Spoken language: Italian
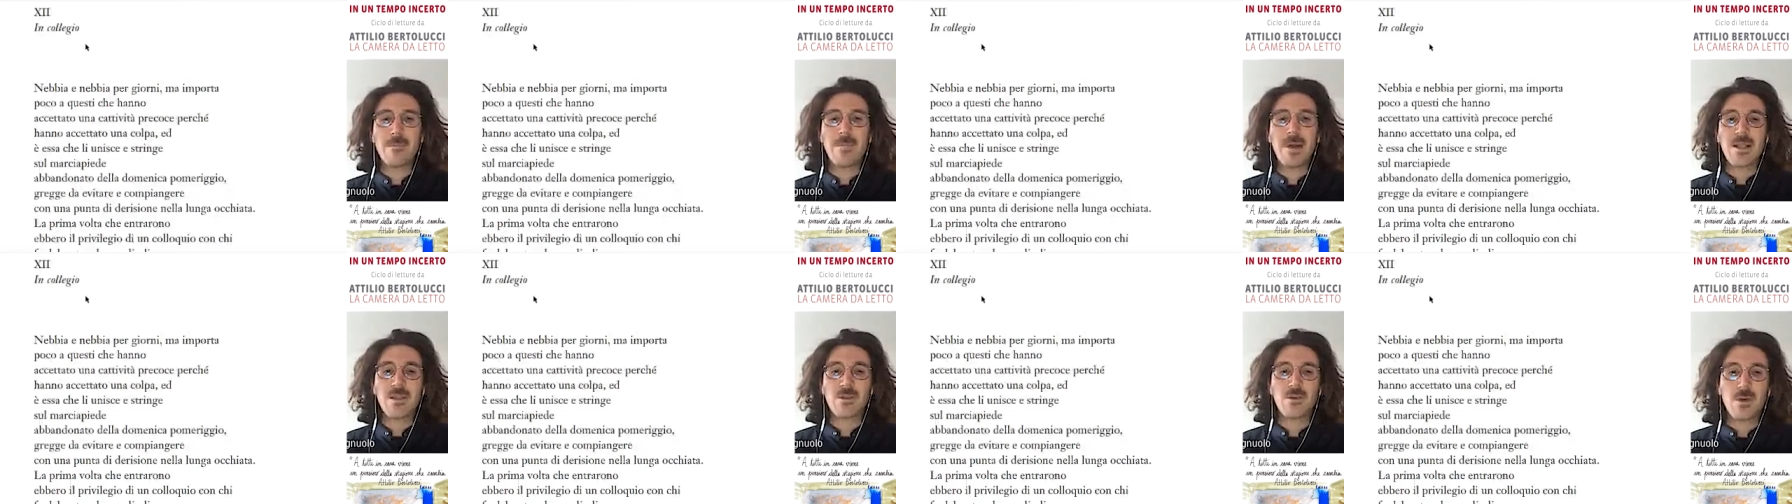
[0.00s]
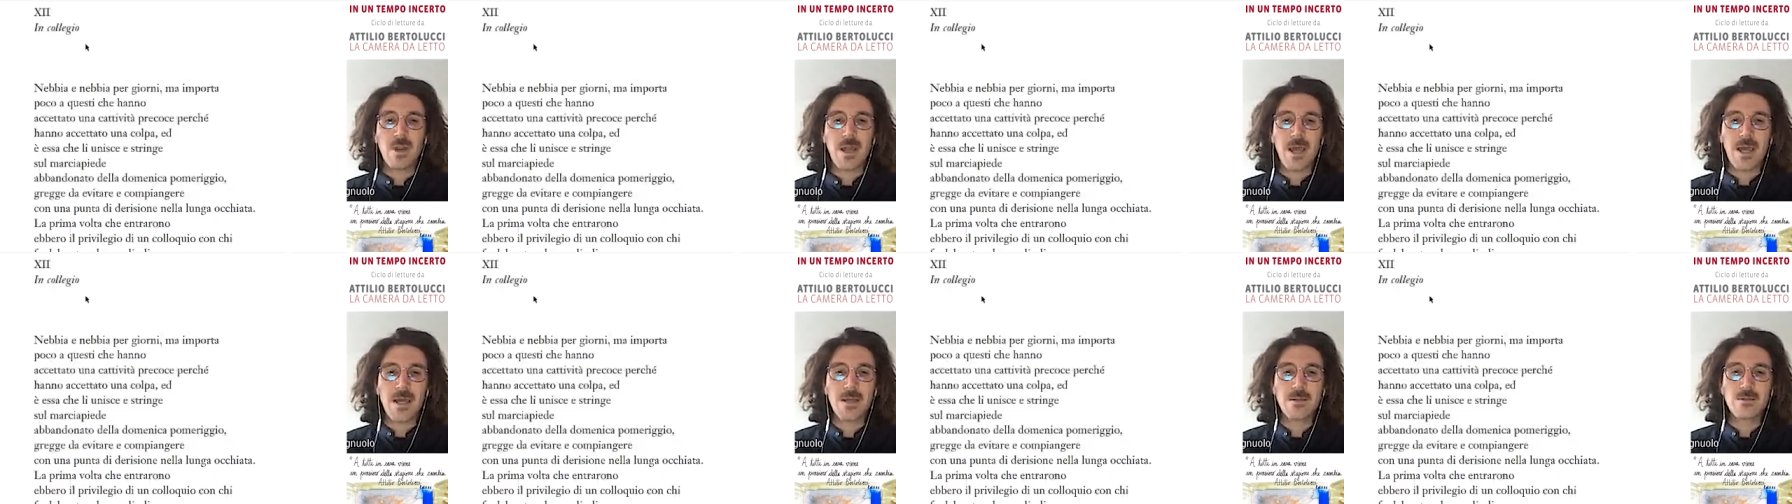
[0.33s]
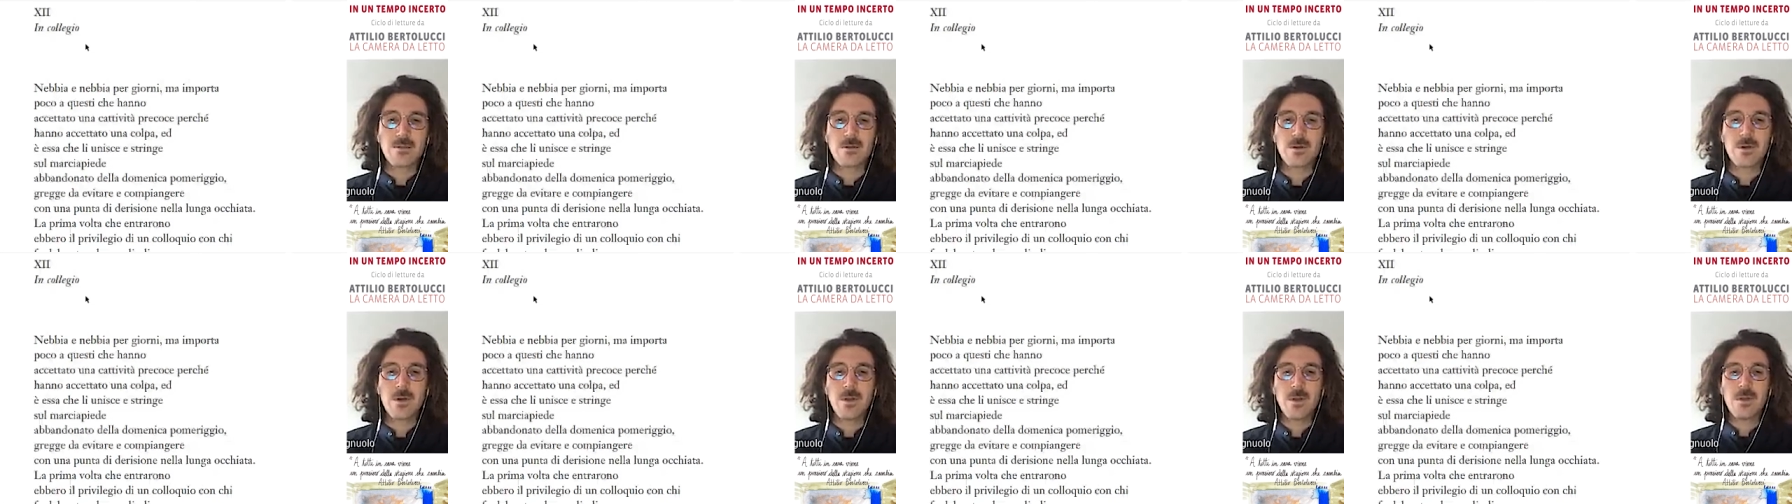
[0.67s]

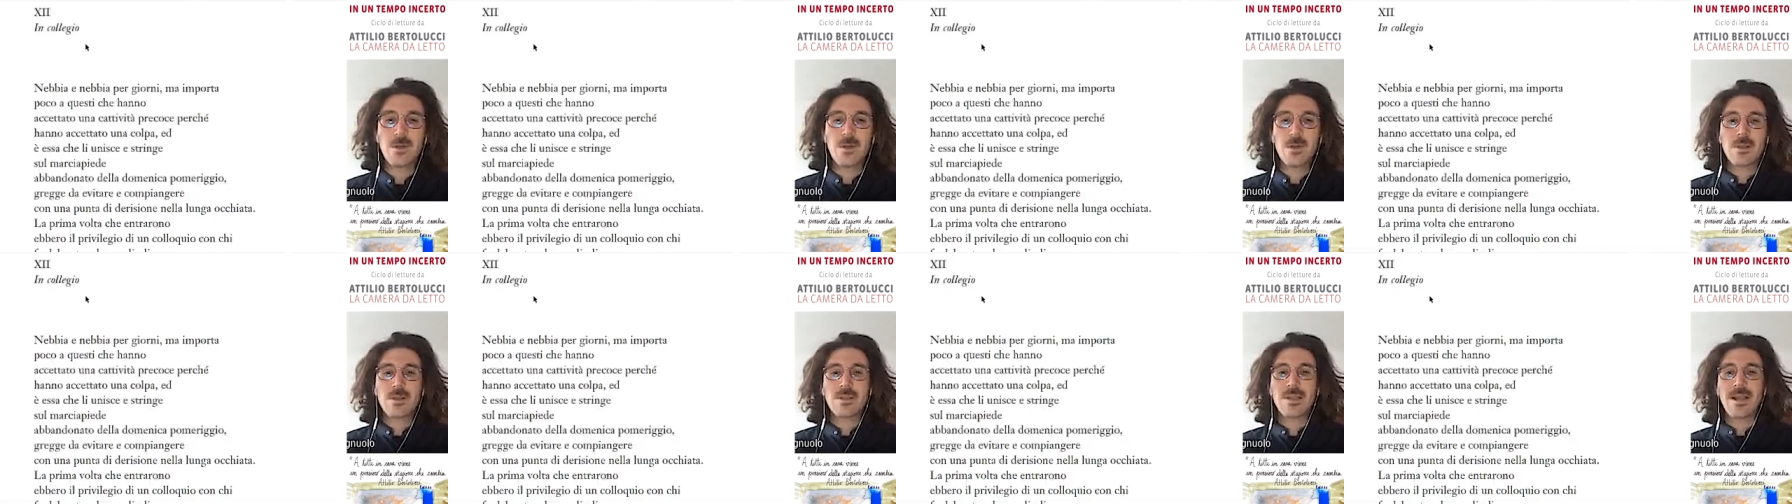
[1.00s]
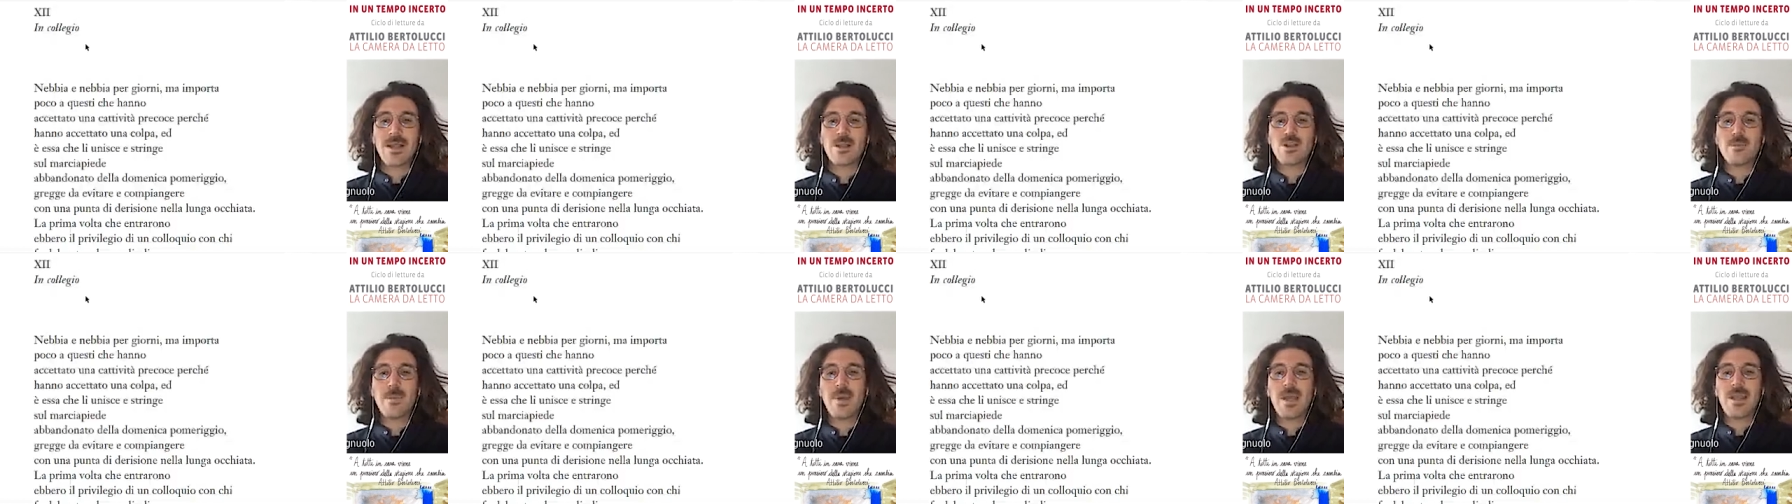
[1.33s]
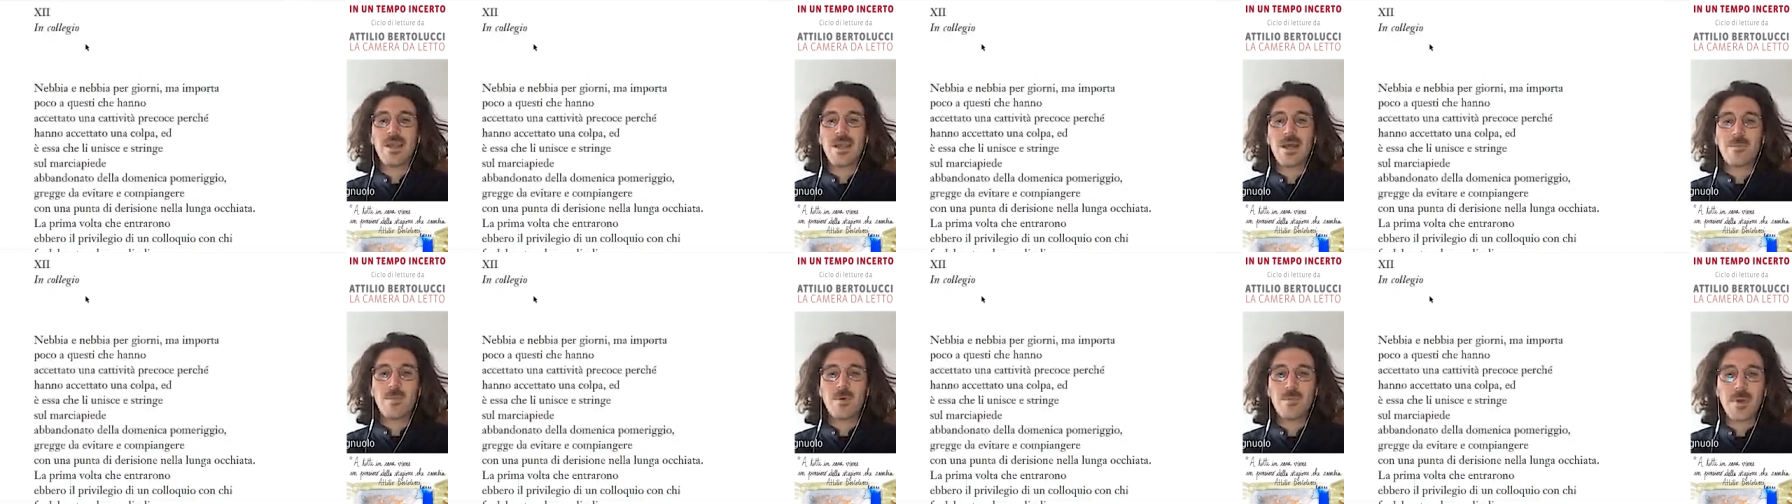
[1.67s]
abbandonato dalla
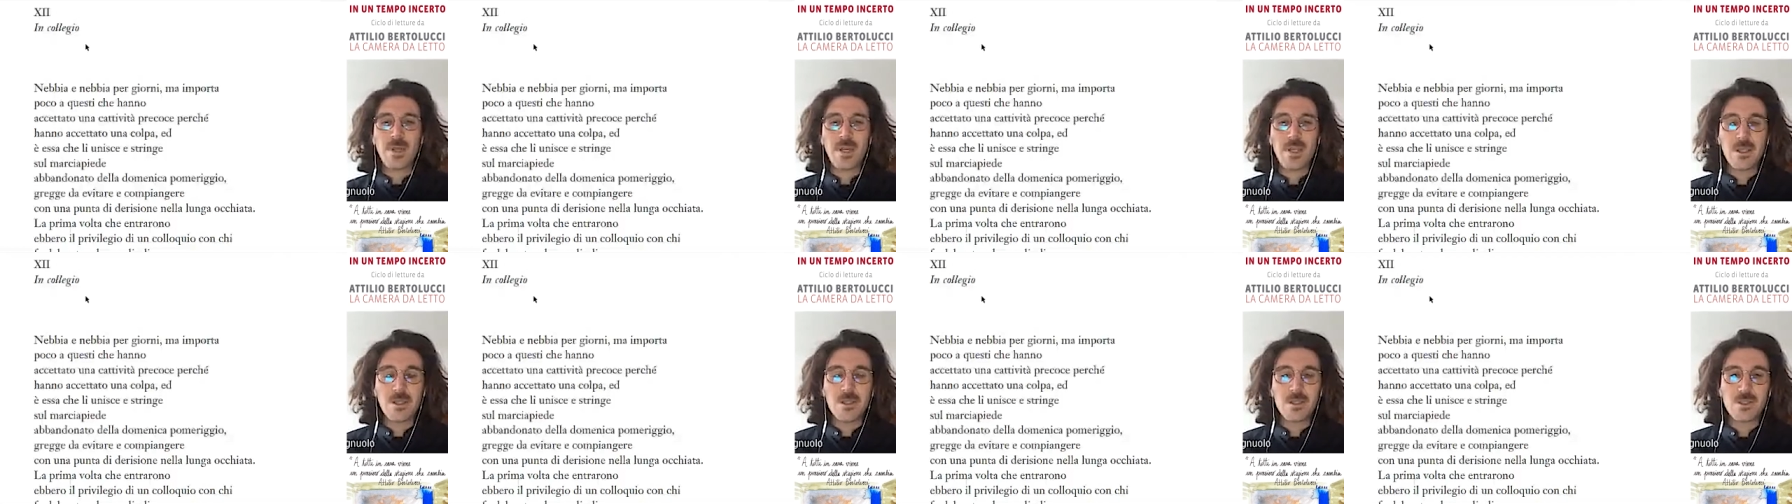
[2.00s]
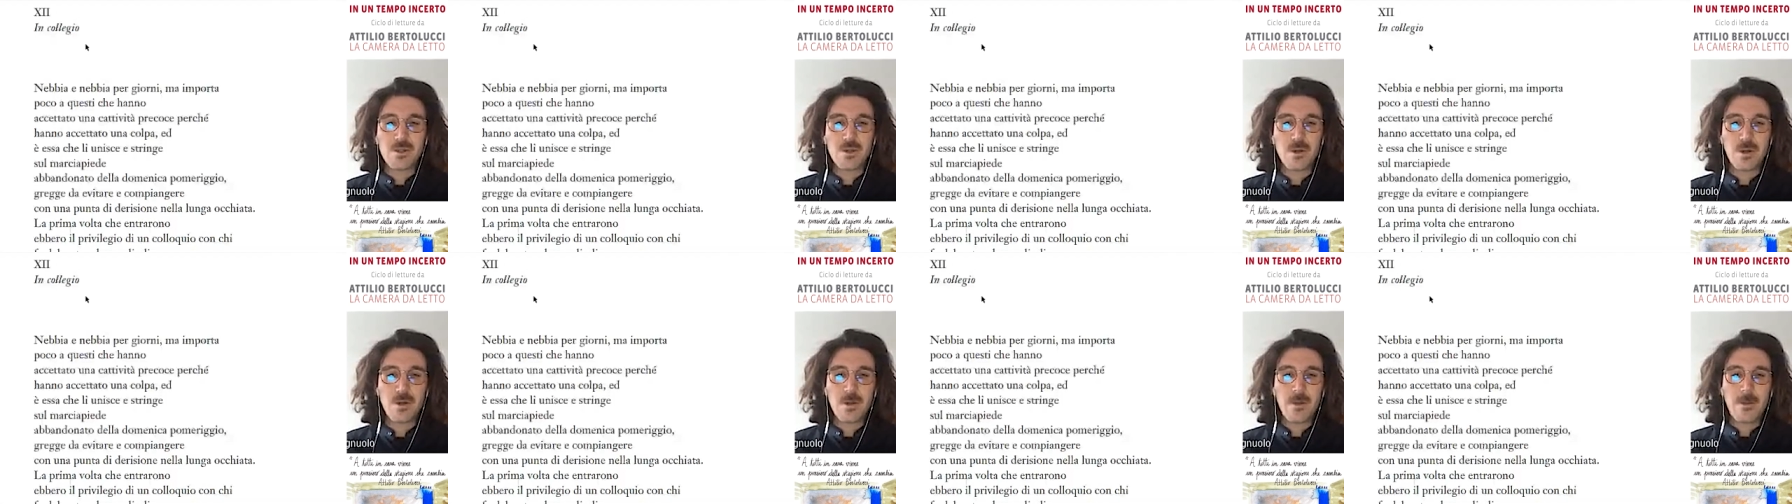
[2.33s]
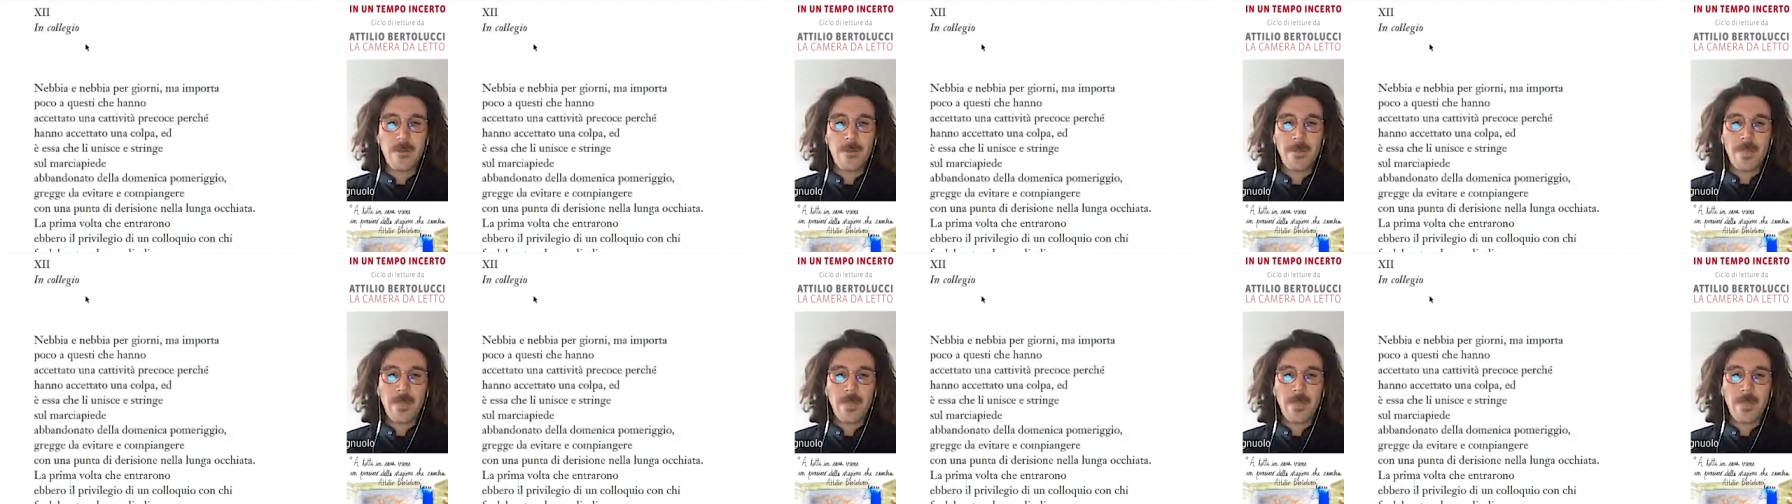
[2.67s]
domenica pomeriggio,